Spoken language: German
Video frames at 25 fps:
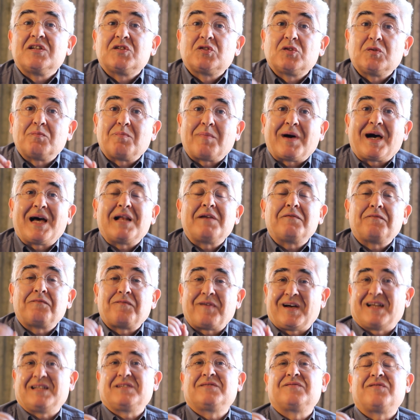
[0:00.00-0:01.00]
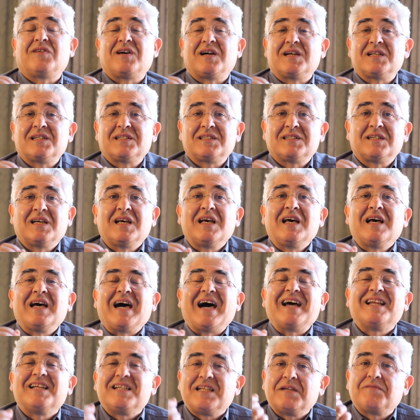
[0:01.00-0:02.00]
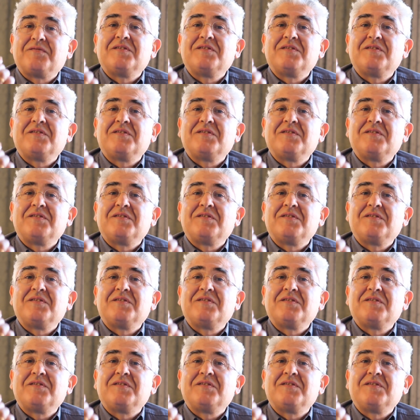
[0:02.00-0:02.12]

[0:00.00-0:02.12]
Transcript: Zumal Fatwas eine